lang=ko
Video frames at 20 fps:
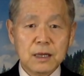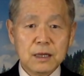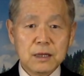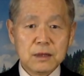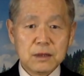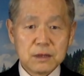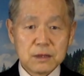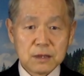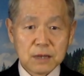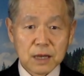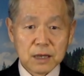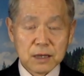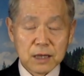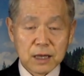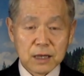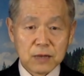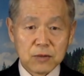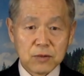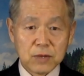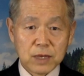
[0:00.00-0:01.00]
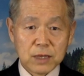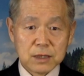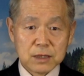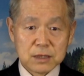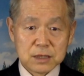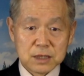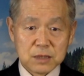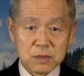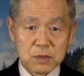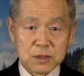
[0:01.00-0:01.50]
네가 나를
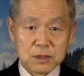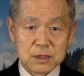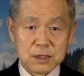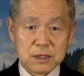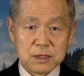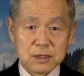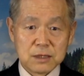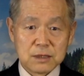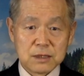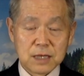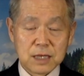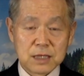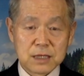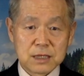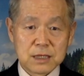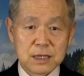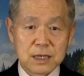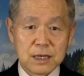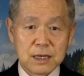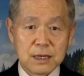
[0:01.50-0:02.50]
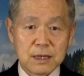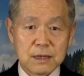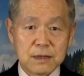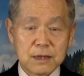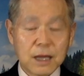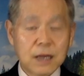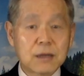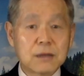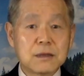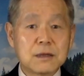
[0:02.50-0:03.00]
위하여 집을 짓는 대신에
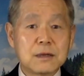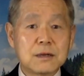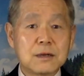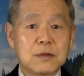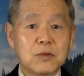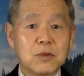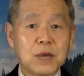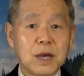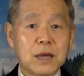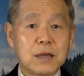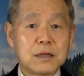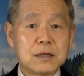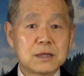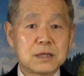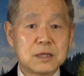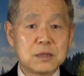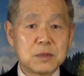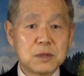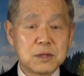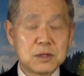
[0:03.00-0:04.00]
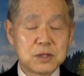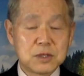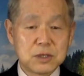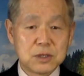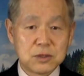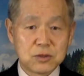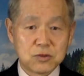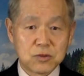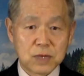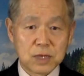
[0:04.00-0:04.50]
내가 너를 위하여 집을
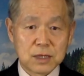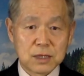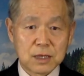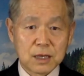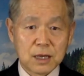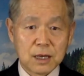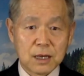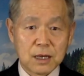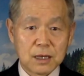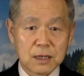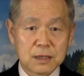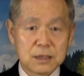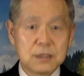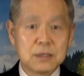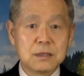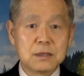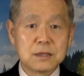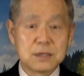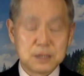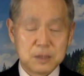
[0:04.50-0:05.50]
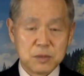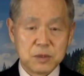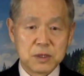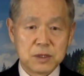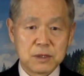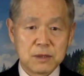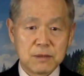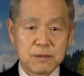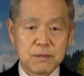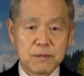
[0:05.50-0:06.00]
지어 주겠다. 그
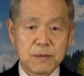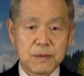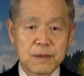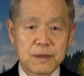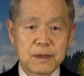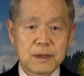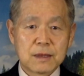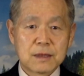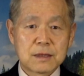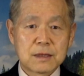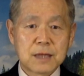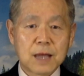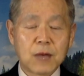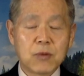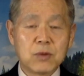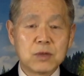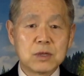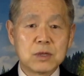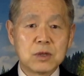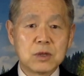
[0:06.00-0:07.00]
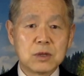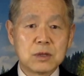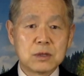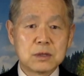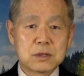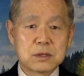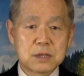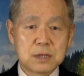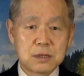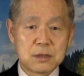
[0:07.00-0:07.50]
집은
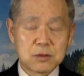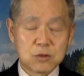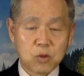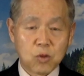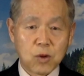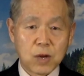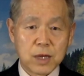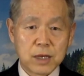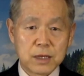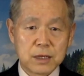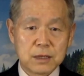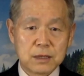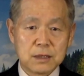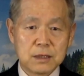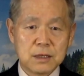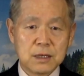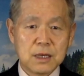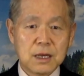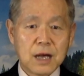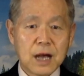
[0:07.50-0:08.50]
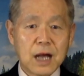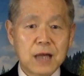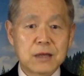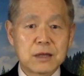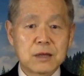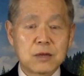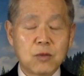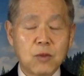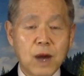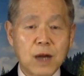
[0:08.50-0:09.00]
다윗을 통하여
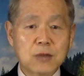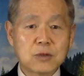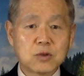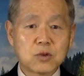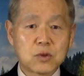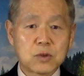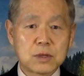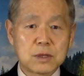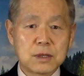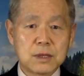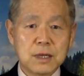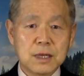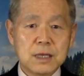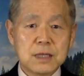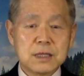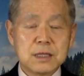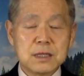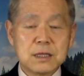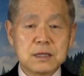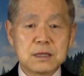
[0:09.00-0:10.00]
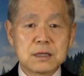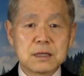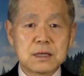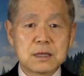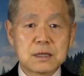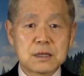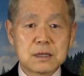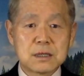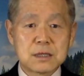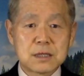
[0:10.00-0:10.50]
한 왕조를
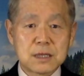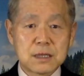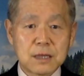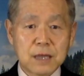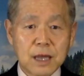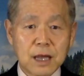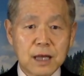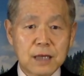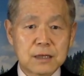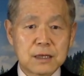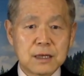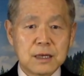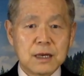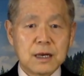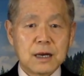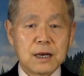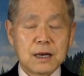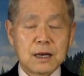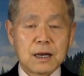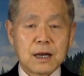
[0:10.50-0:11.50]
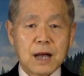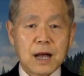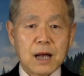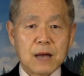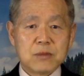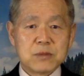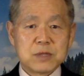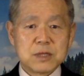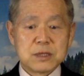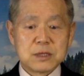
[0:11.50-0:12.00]
일으킬 것에 대한 아,
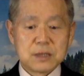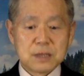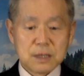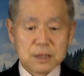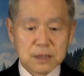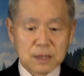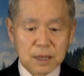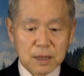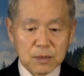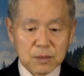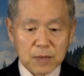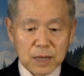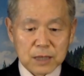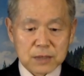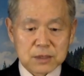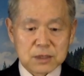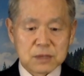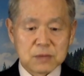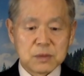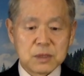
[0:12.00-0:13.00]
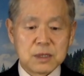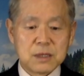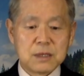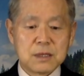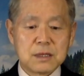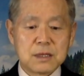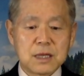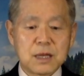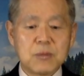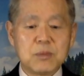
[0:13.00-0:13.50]
암시적인
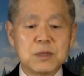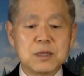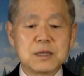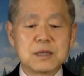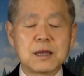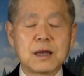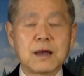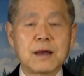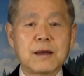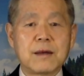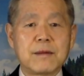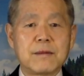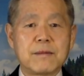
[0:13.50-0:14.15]
말씀이 됩니다.